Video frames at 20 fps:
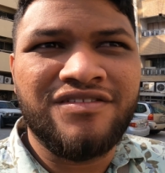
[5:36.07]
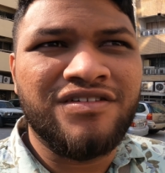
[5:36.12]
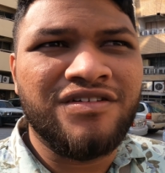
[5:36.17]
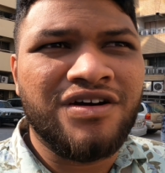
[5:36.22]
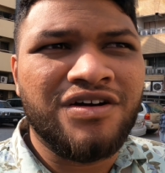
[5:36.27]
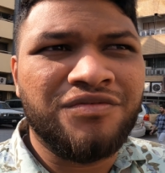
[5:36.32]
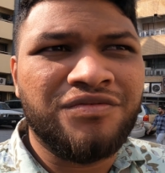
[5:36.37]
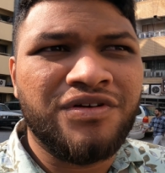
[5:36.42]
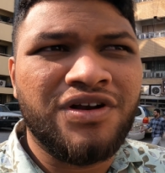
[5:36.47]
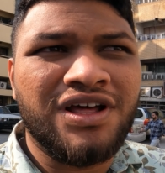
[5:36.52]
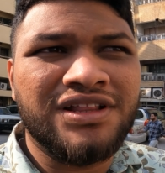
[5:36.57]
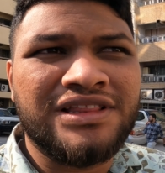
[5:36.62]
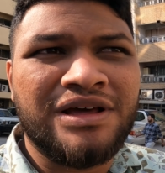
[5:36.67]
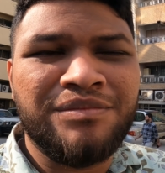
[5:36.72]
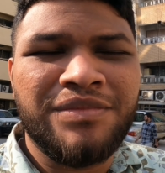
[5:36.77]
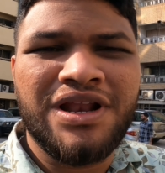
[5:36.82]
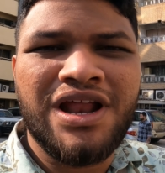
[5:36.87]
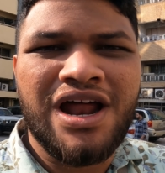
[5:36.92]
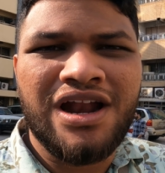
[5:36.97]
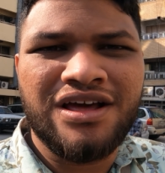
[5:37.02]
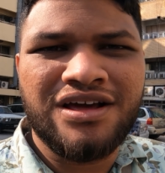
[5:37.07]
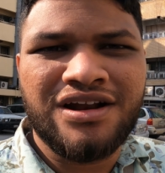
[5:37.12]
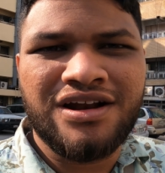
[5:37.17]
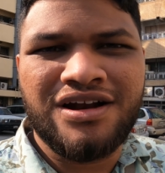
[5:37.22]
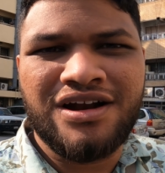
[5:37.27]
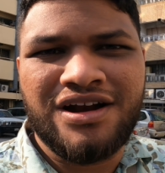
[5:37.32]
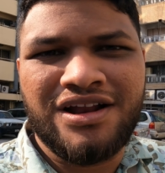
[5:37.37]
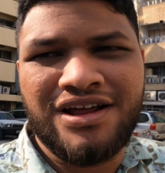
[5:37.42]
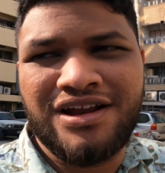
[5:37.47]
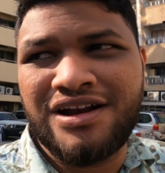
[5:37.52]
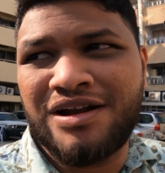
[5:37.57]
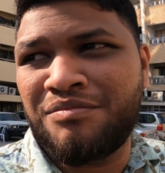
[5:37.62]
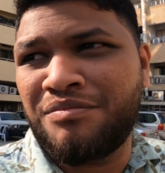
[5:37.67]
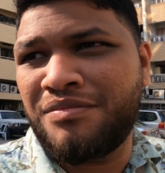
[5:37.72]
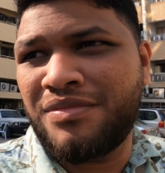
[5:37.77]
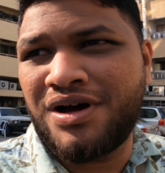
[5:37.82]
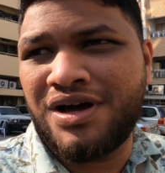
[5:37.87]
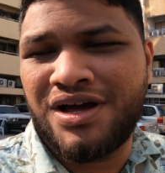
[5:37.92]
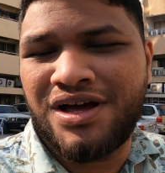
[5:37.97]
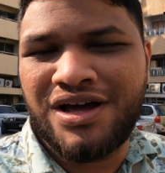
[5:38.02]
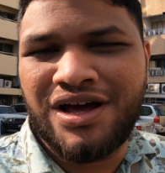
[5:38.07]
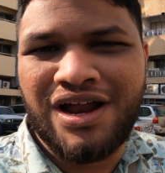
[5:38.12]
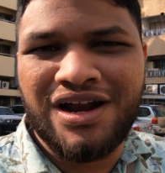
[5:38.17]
இவங்க ஃபுல்லாக தமிழ் ஆளுங்கிறனால நம்ம